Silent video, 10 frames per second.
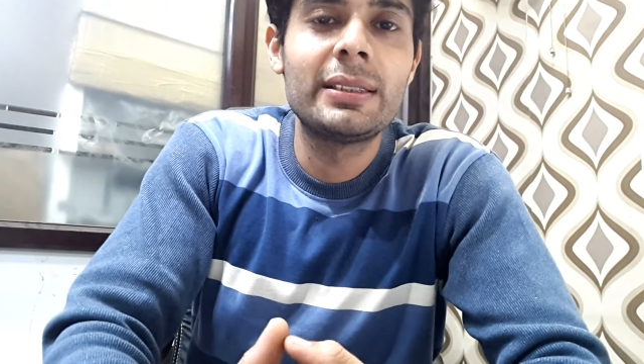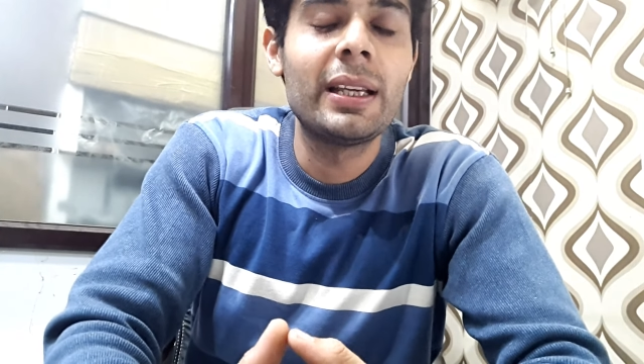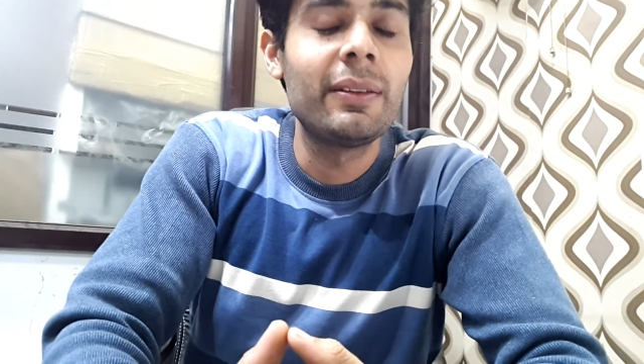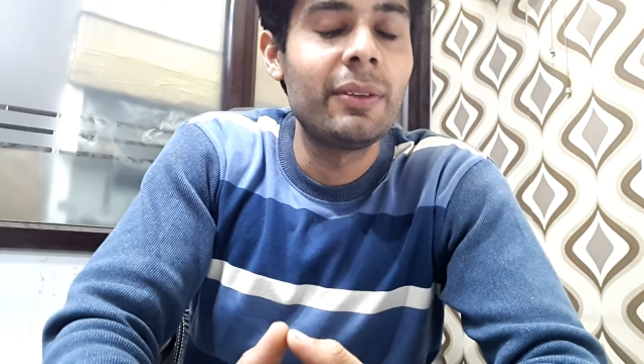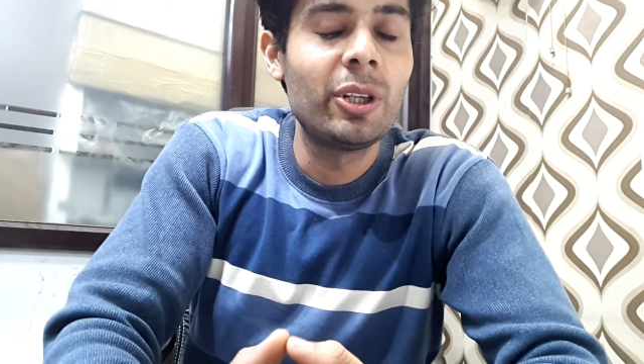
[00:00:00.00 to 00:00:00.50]
इस
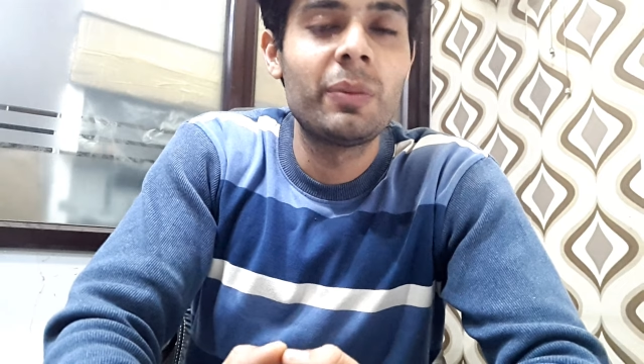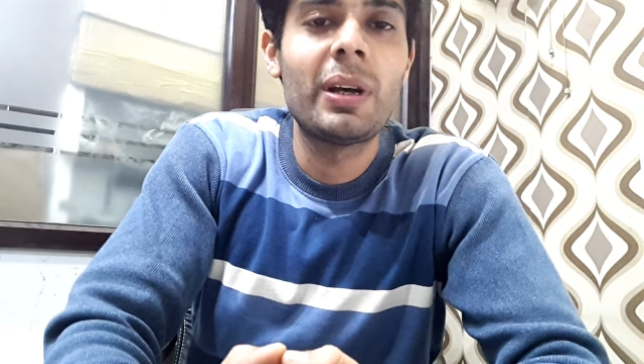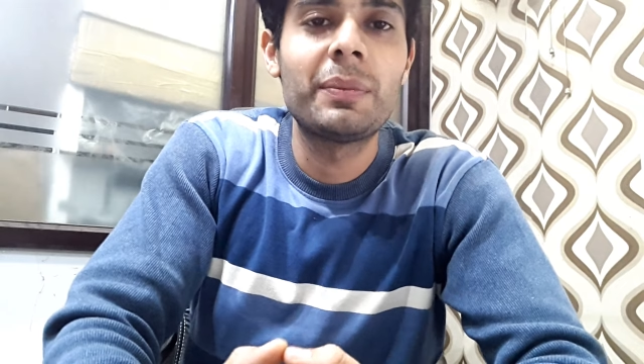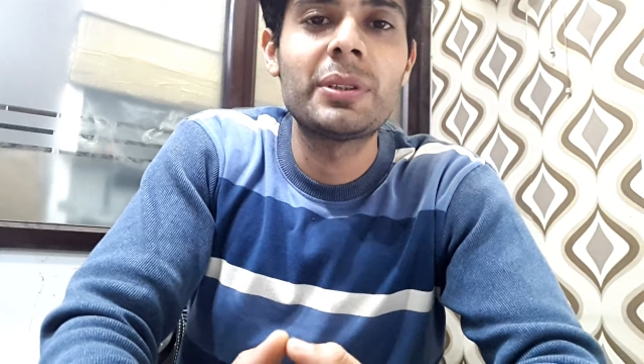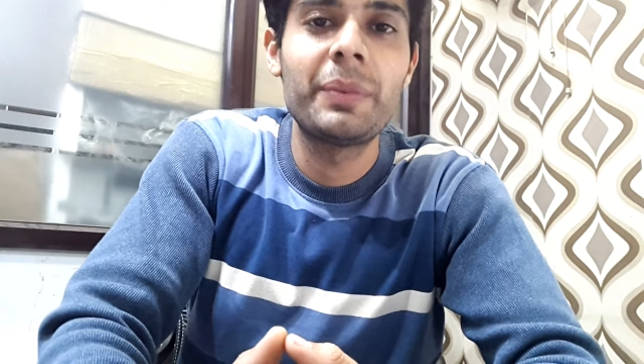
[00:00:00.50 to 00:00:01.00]
नए वीडियो
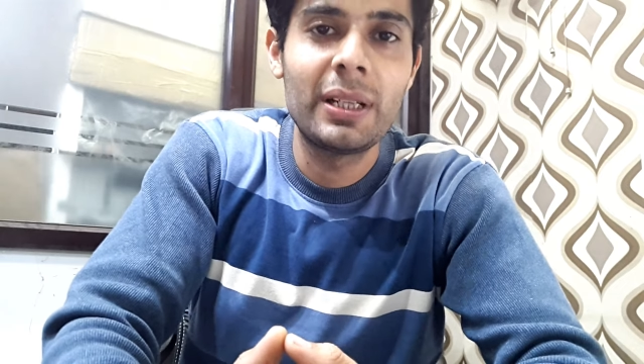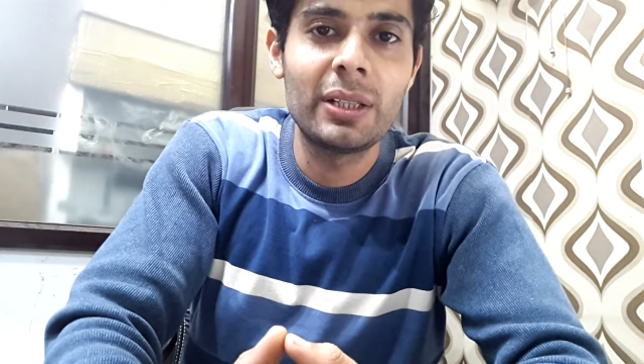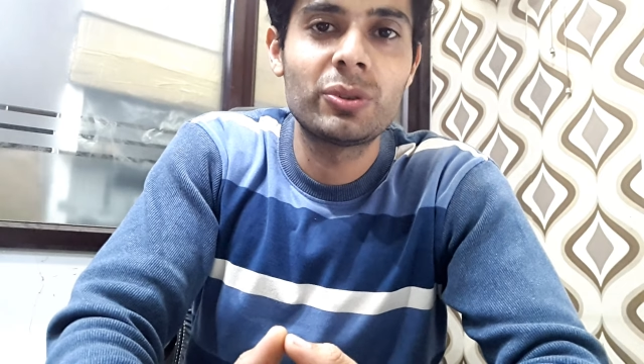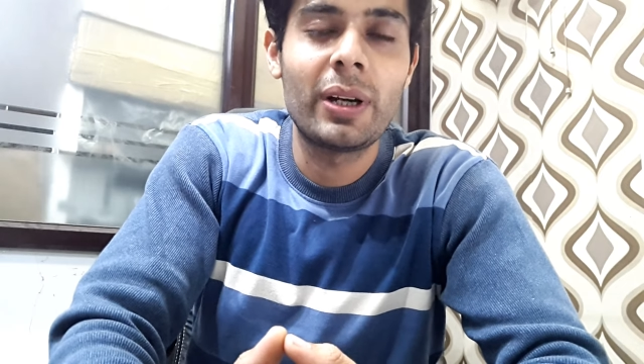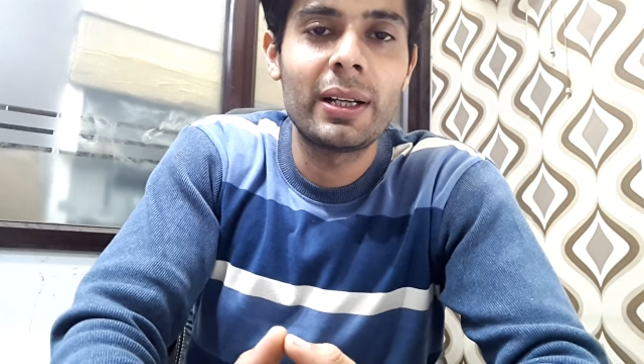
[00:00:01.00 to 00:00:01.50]
में आप सभी
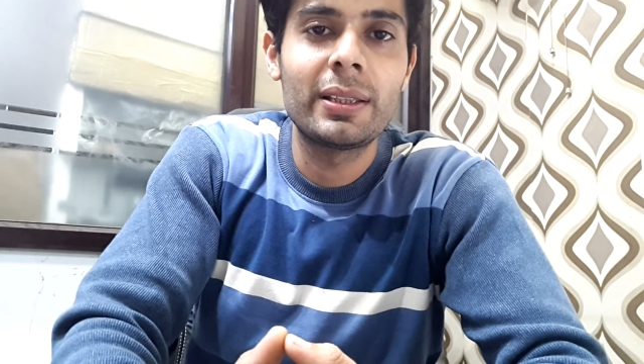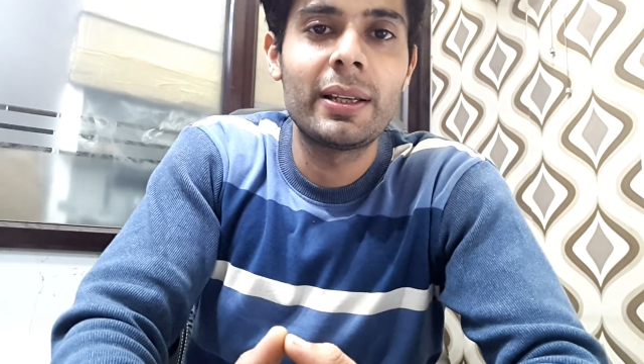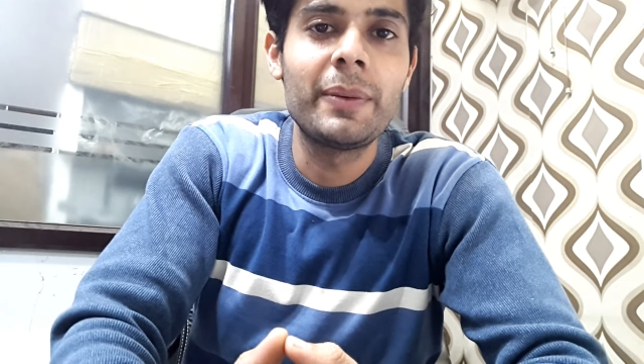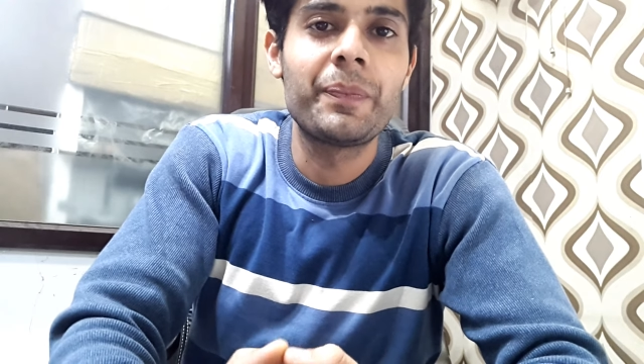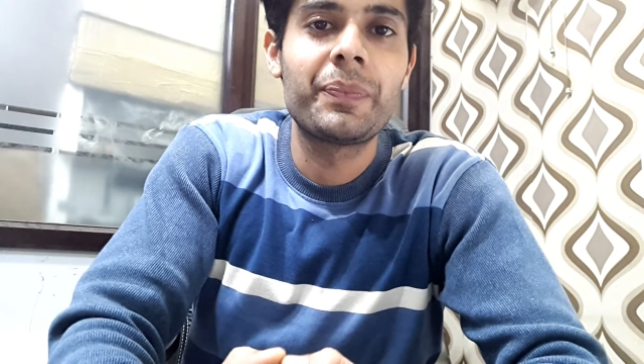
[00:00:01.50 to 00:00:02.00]
का स्वागत है